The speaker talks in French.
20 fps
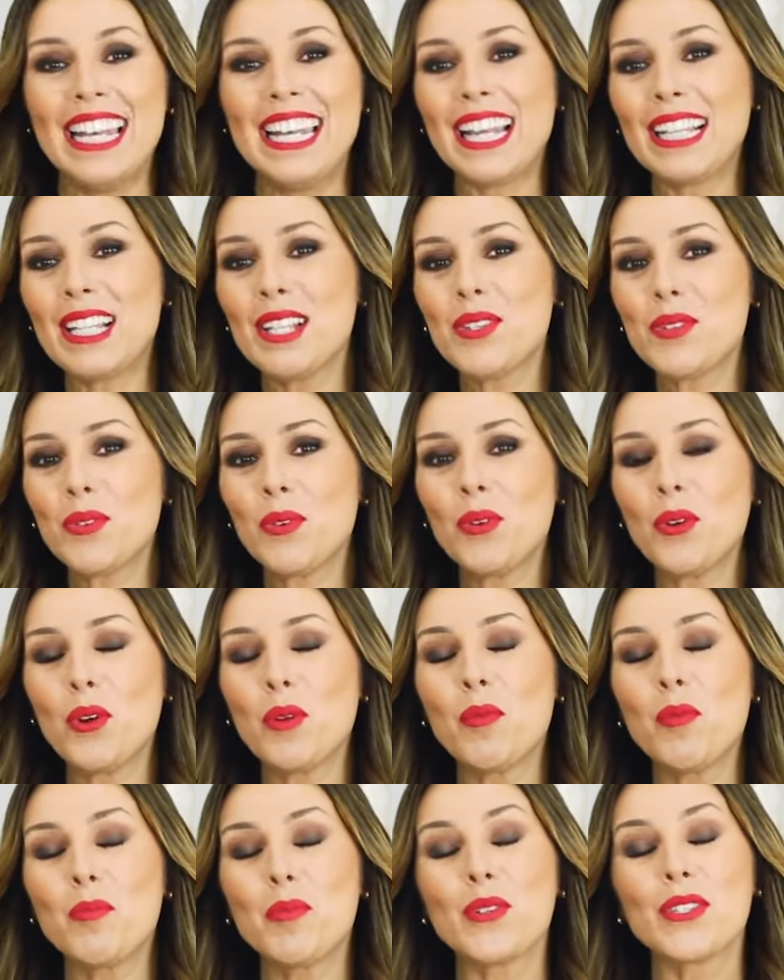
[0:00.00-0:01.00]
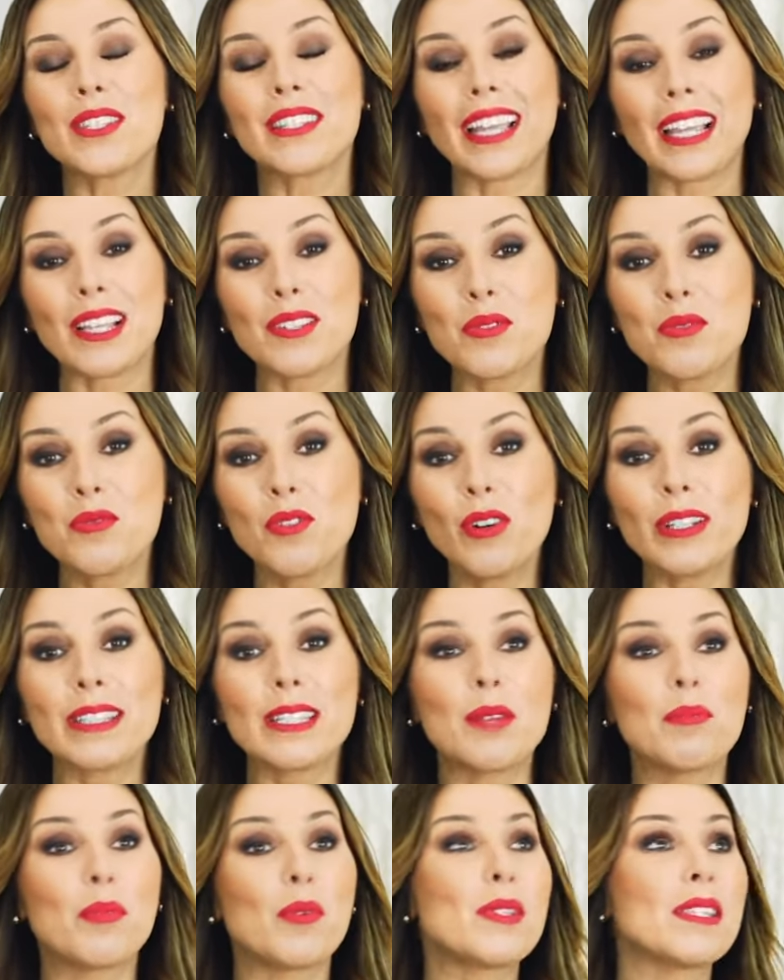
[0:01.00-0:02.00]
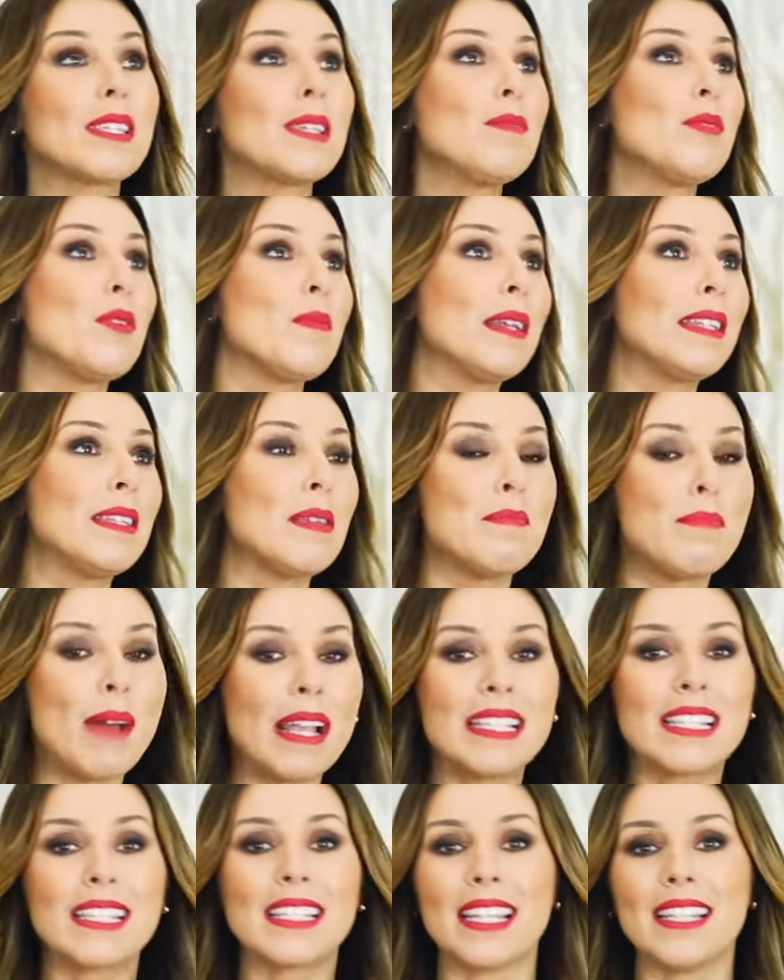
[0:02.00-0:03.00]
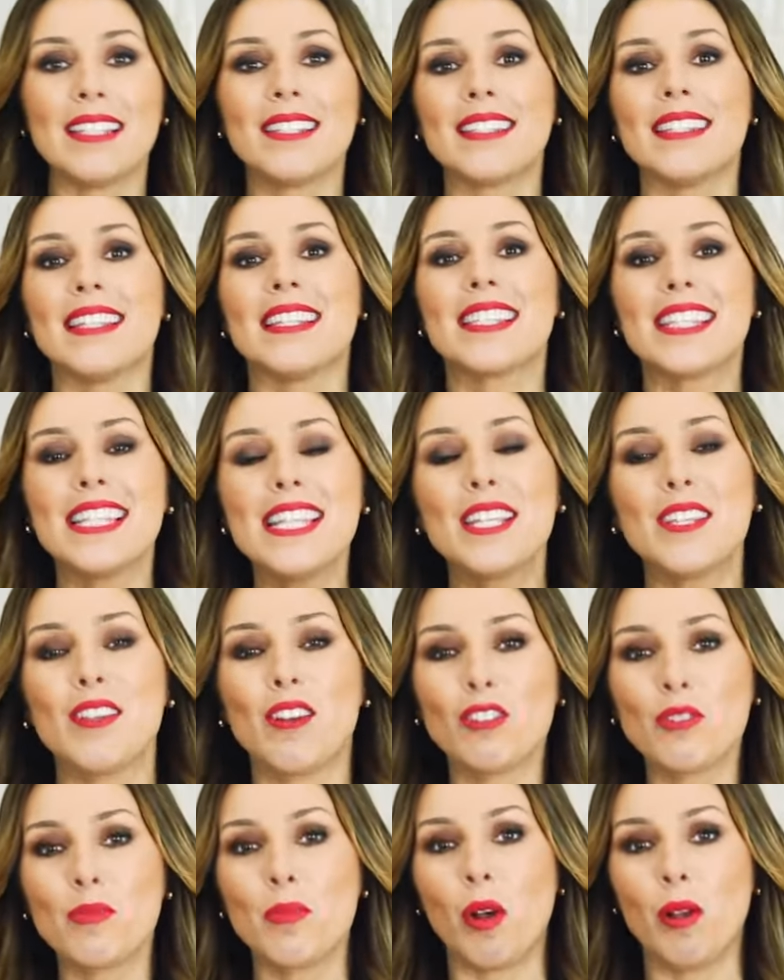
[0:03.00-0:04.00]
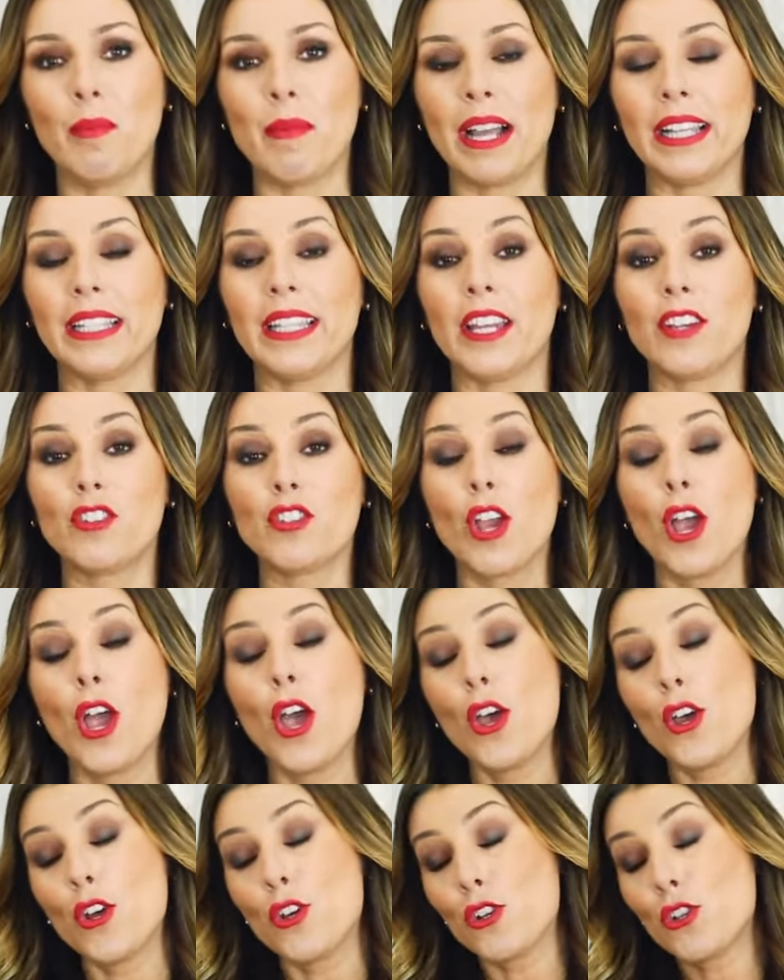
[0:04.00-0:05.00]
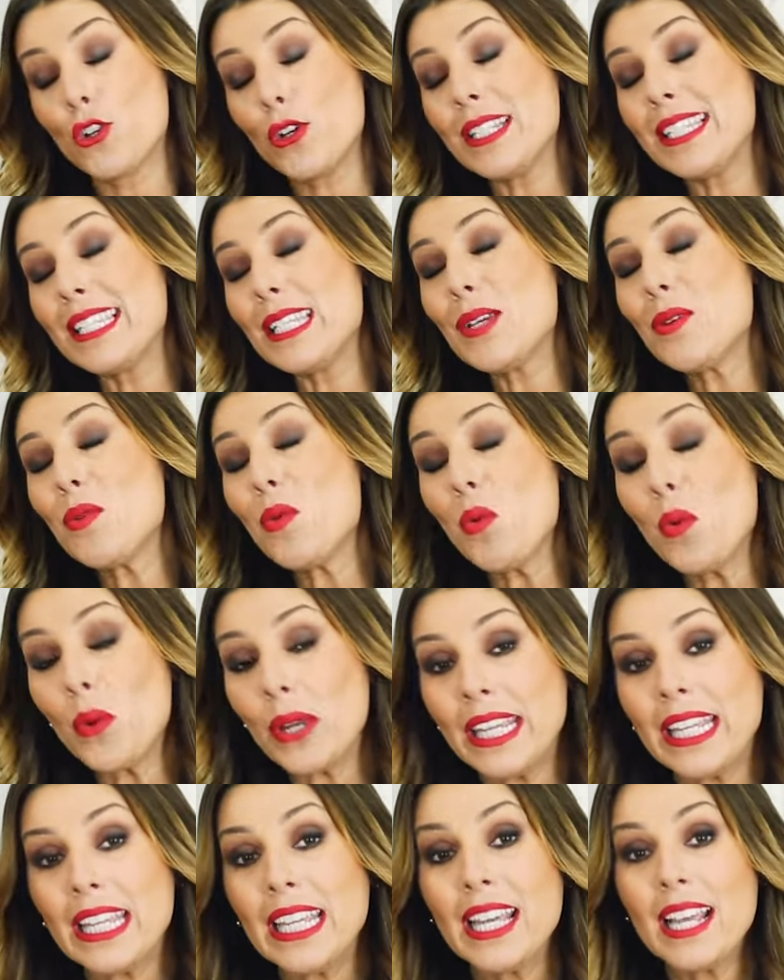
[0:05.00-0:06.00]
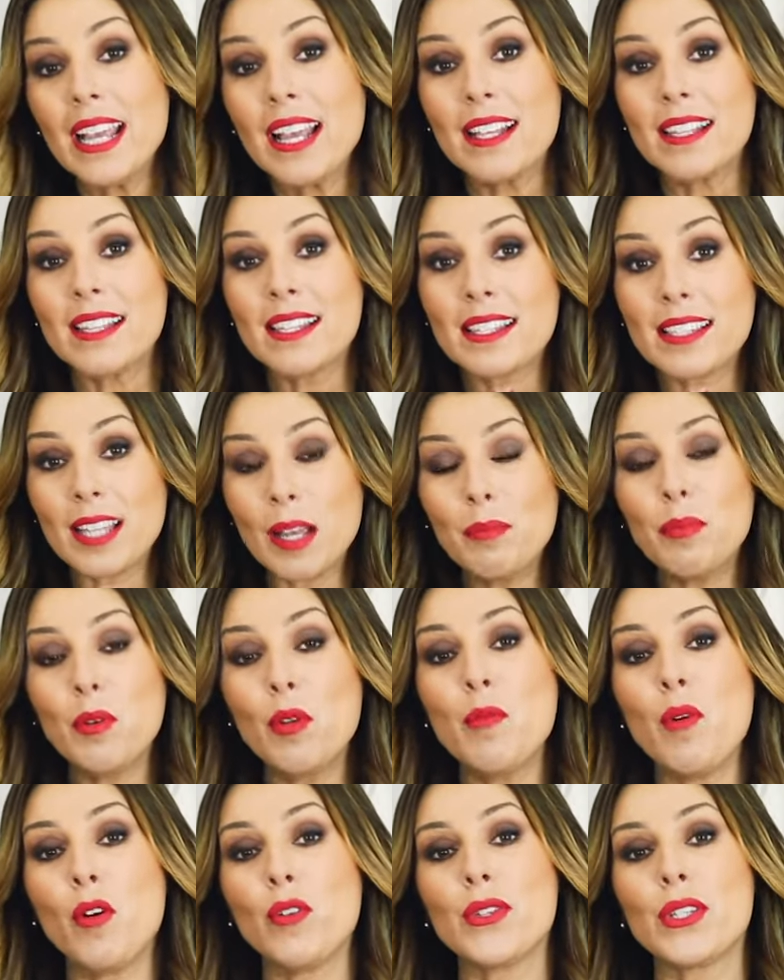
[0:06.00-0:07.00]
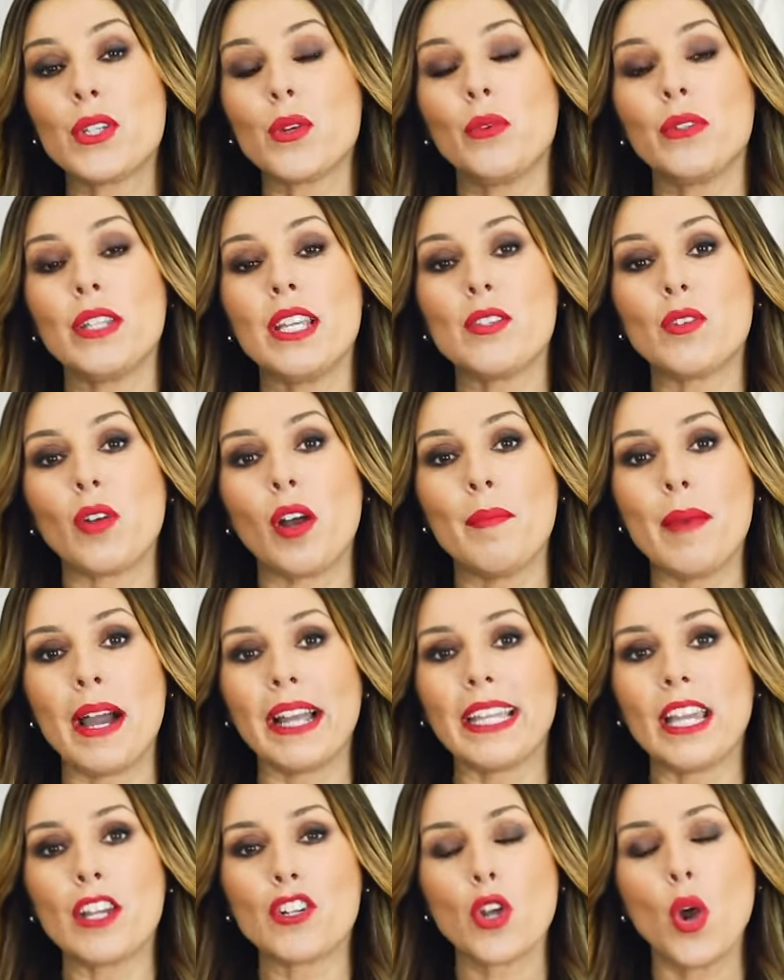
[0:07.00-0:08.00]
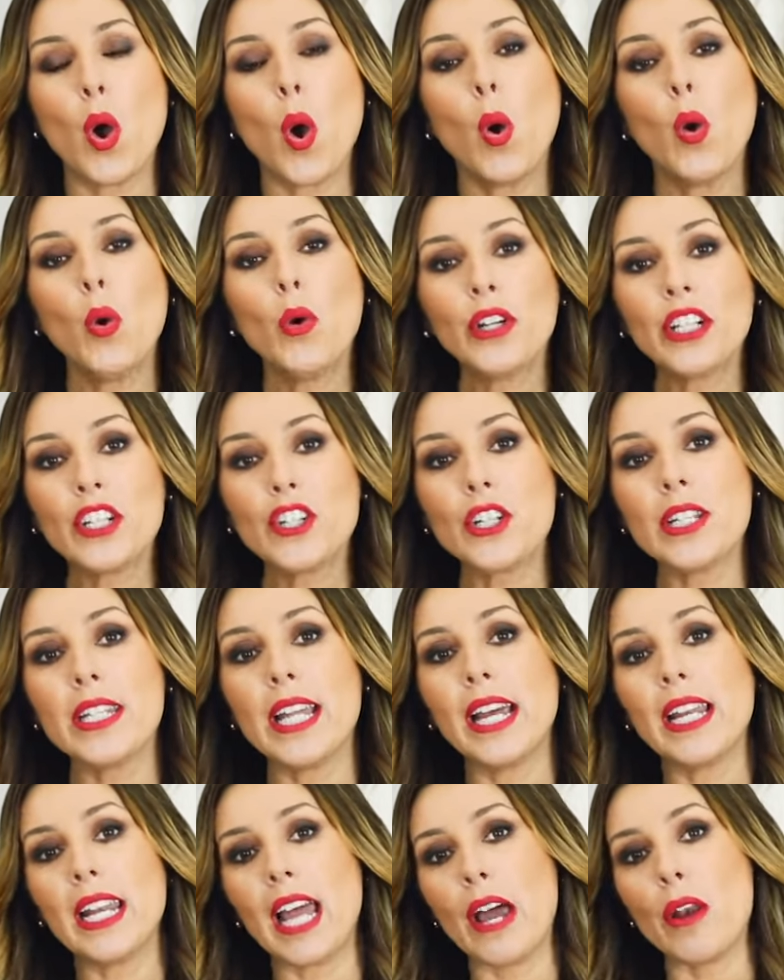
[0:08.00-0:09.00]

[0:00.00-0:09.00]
La question que l'on me pose très souvent, est-il possible de mettre des baskets, des sneakers pour un mariage Je dis oui, simplement si on est sur un mariage original.